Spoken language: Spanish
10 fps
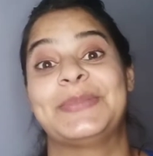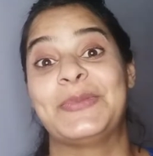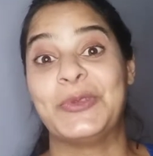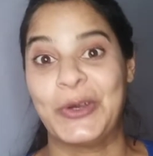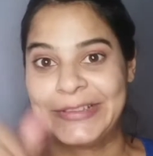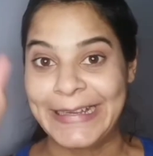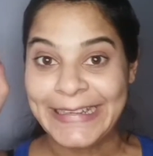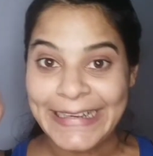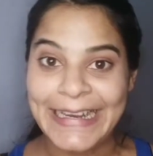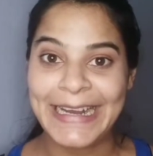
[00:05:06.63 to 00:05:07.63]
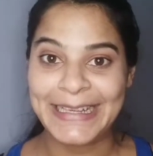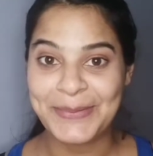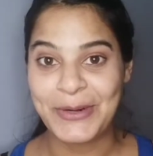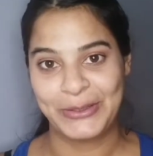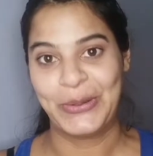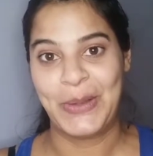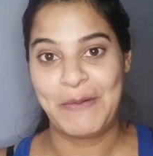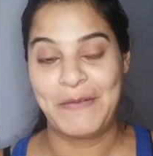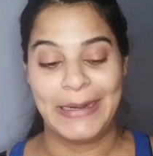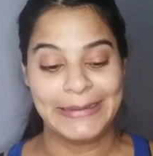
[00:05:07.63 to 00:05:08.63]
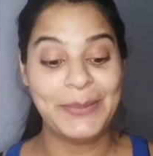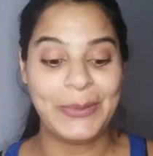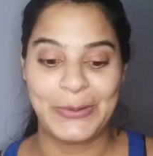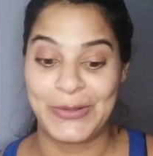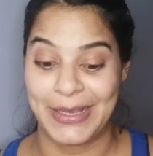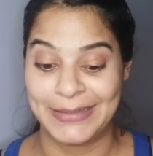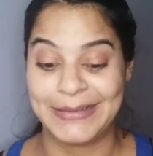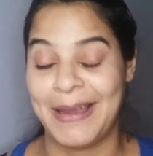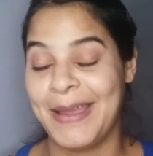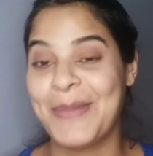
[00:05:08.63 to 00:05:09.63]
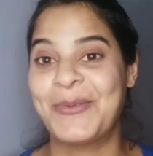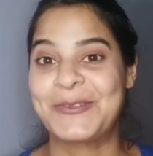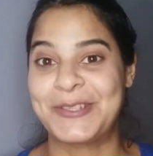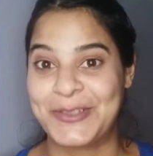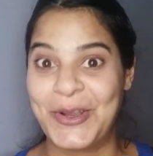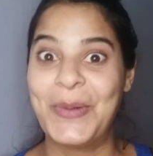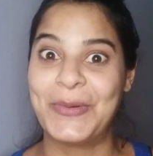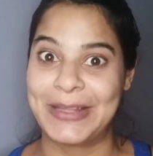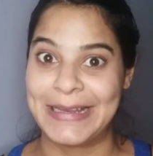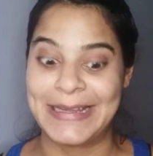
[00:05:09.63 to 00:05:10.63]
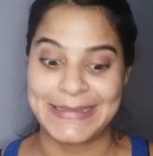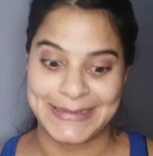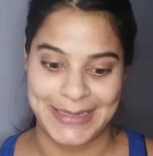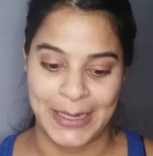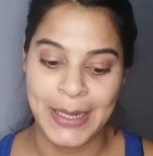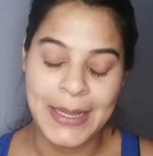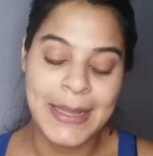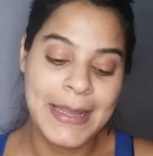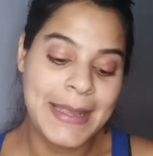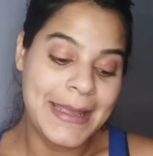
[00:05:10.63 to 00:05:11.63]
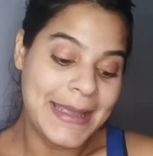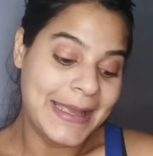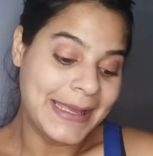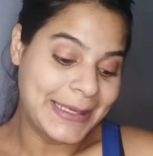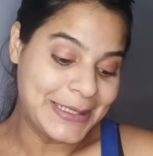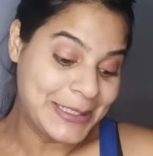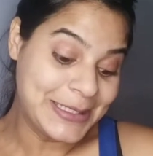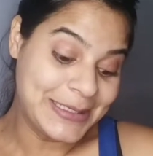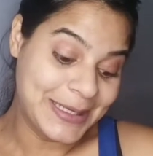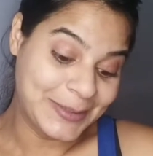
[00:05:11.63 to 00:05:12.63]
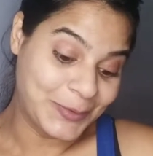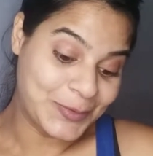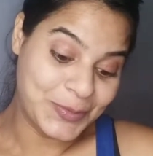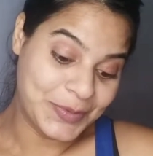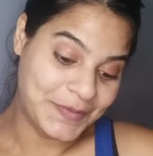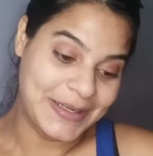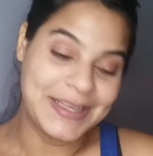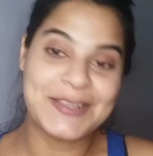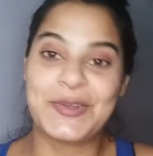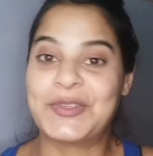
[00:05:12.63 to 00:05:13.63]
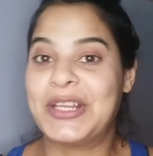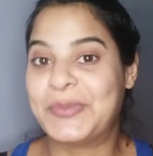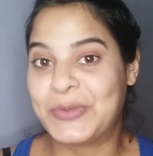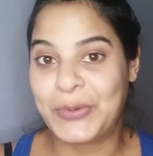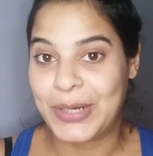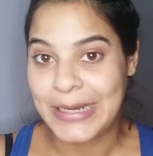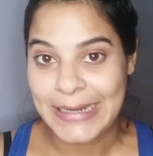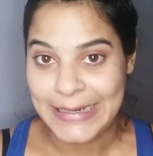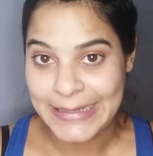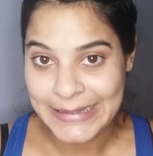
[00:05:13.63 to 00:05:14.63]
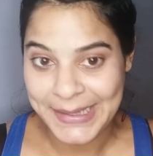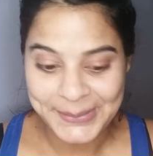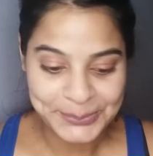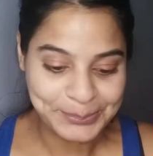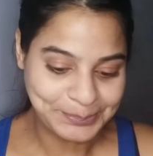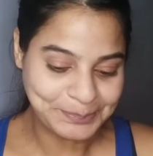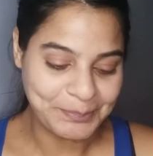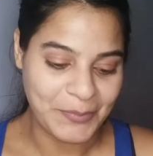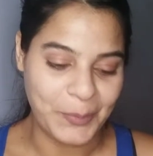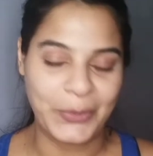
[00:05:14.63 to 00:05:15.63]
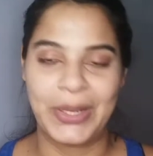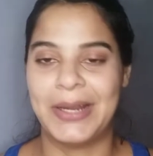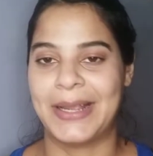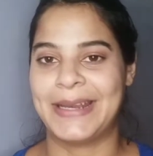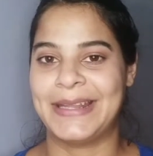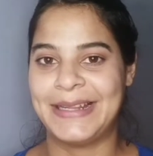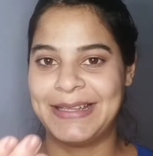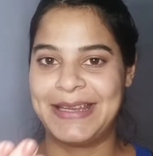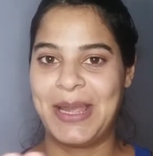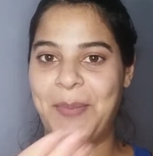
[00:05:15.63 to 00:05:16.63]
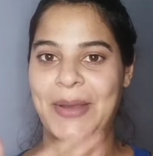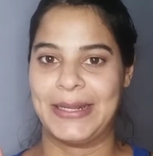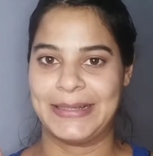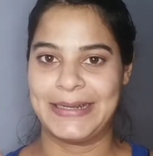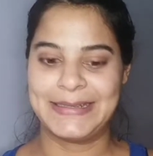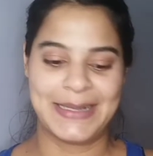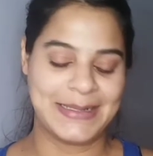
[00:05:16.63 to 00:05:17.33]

No está encajada porque todavía falta, pero ya está en posición como tiene que ser. Y estoy súper feliz. No se le pudo ver la carita porque la carita la tenía para atrás.